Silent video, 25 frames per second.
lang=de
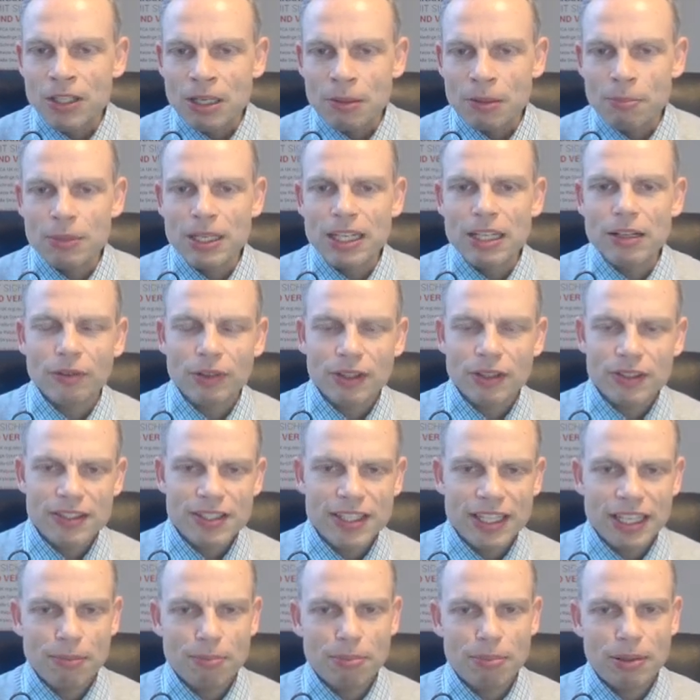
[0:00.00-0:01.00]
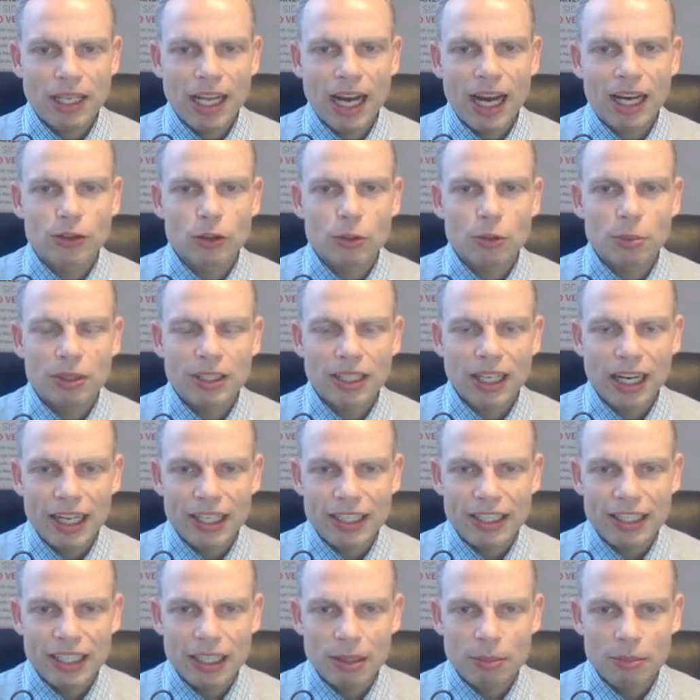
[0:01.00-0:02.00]
mittelfristige Planung mit
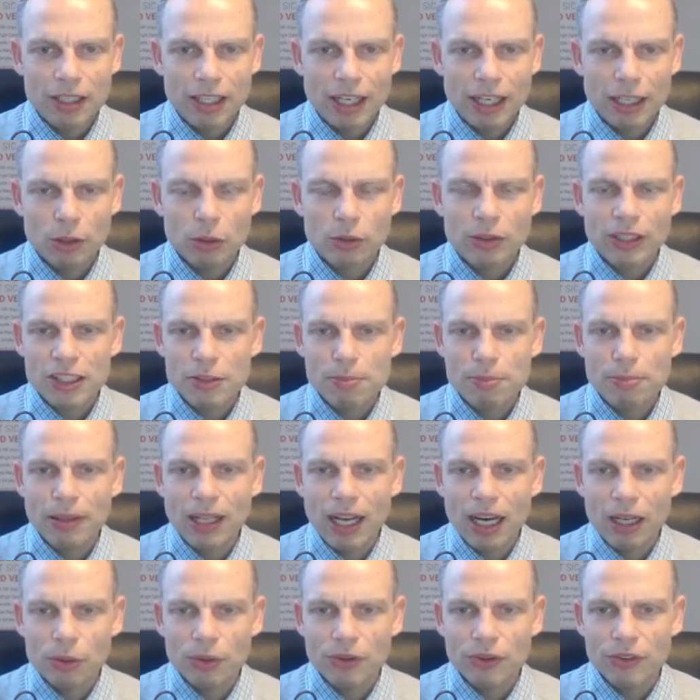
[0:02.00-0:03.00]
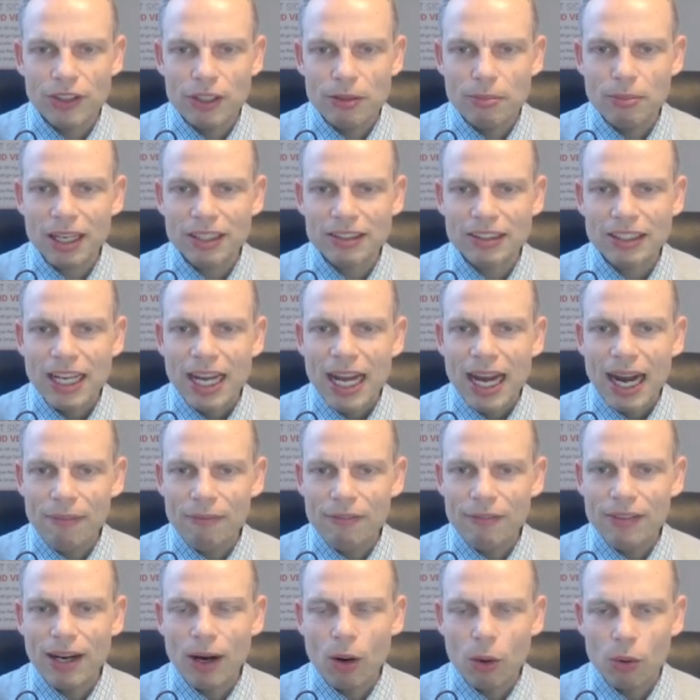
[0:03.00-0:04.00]
reinnehmen kann. Und dass Planung Sinn macht,
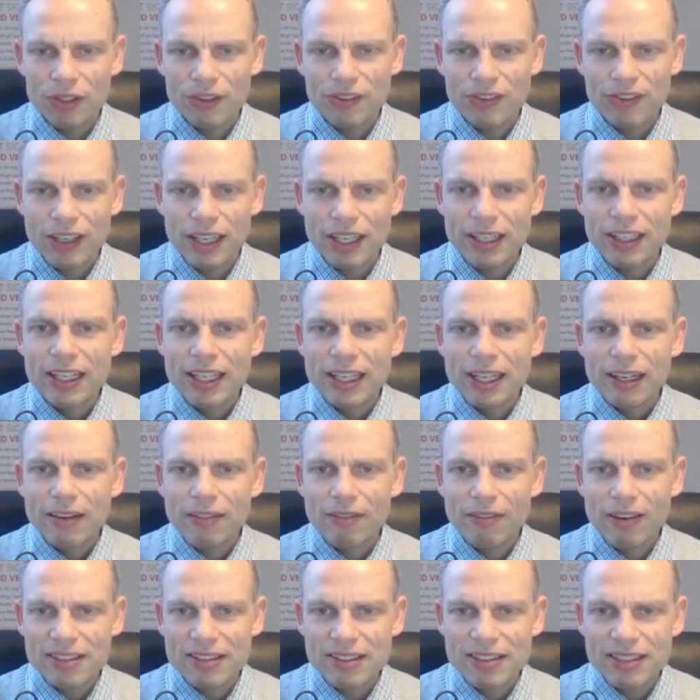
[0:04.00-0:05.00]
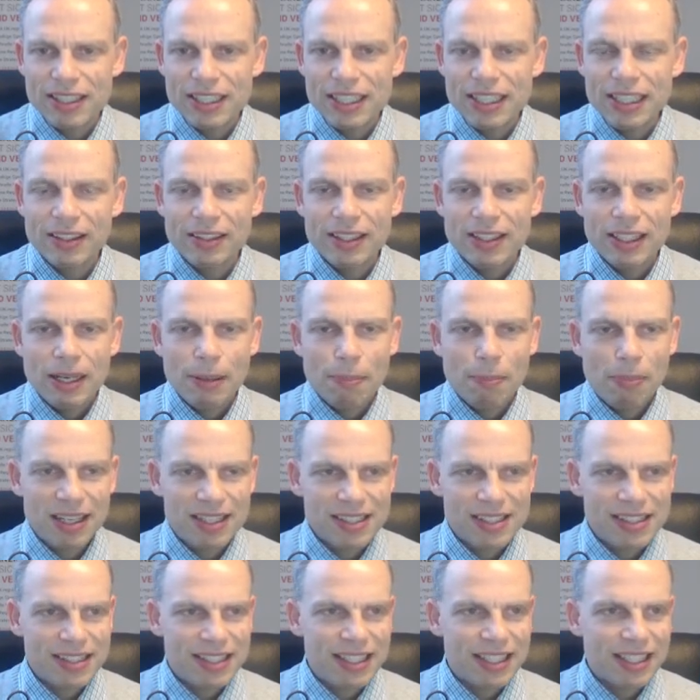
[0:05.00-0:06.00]
haben wir auch gesehen, was hier
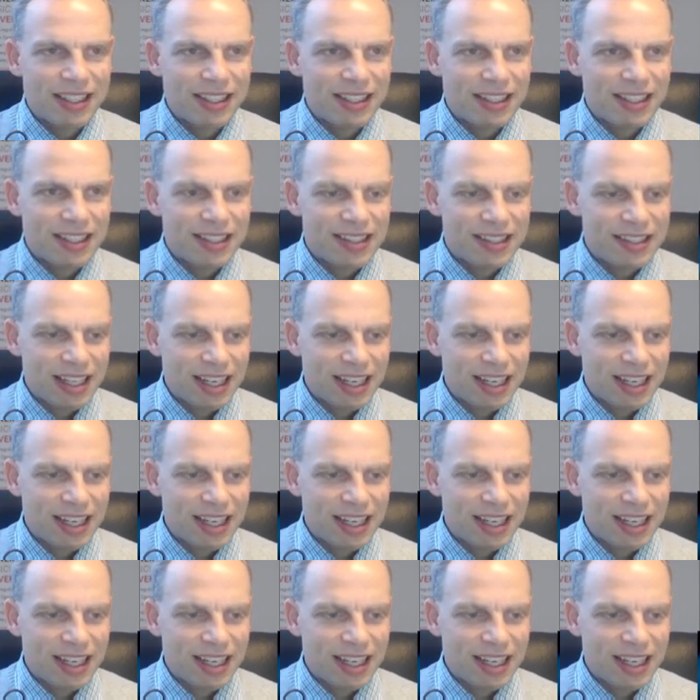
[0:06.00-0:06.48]
passiert ist.